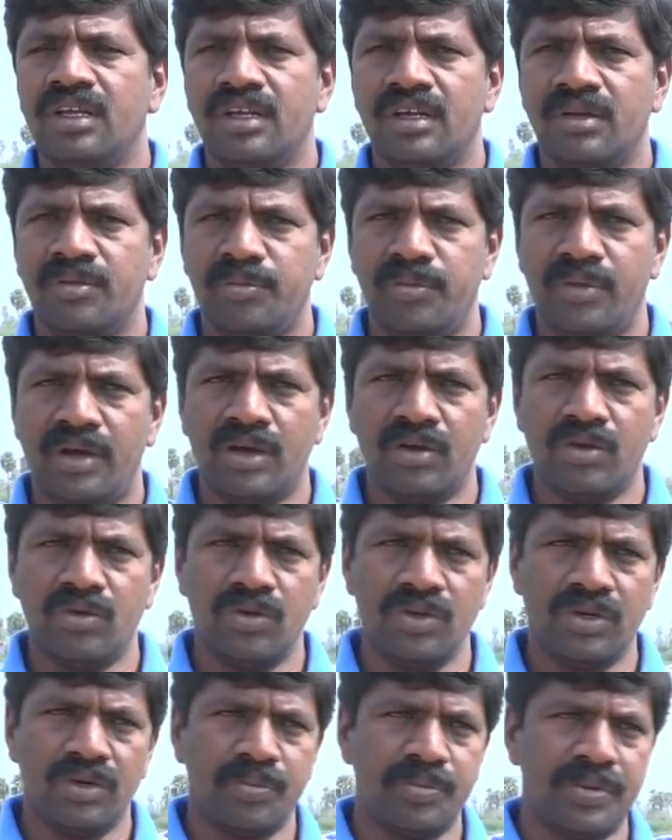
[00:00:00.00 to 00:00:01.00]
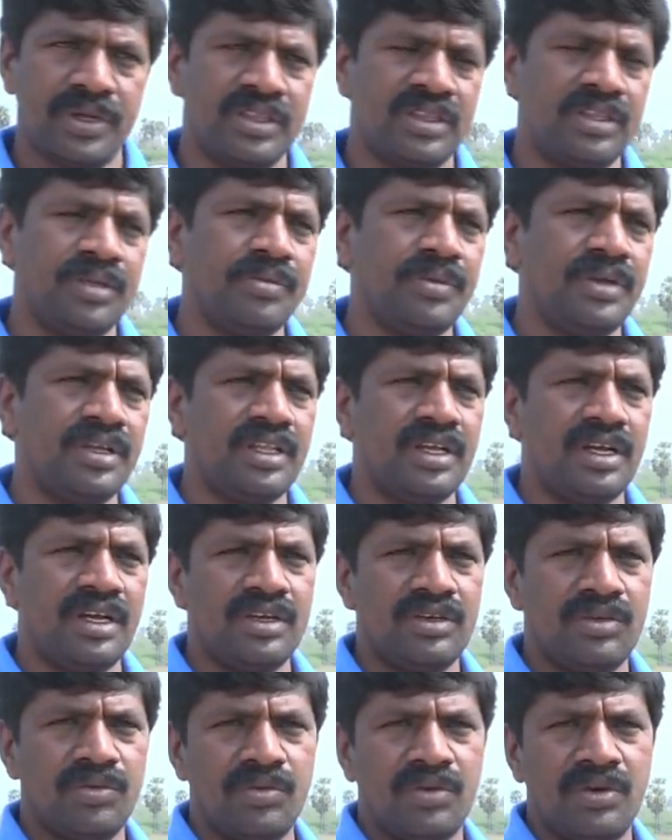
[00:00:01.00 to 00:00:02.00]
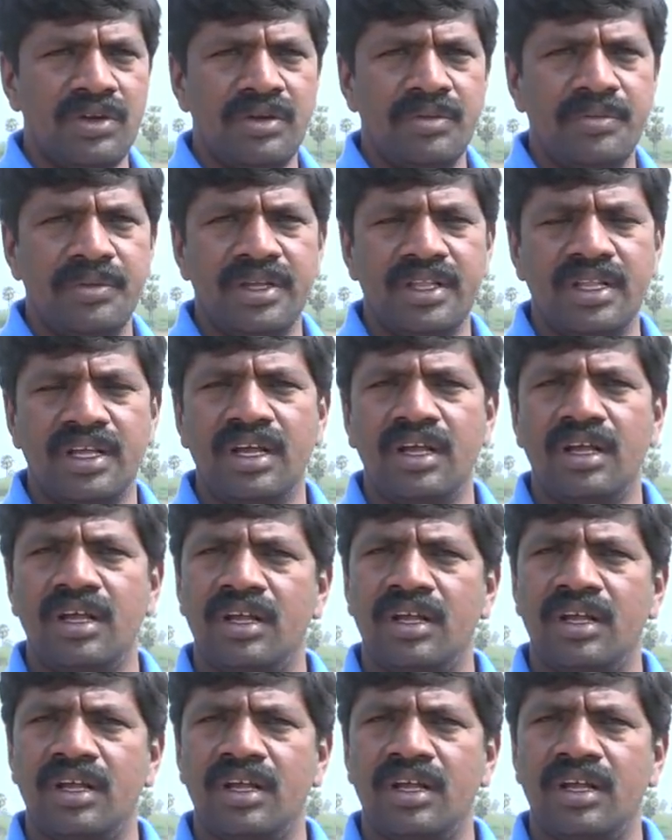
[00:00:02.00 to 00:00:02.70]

ఇక మాకు ఇటు పత్తి మీద ఇటు వరి మీద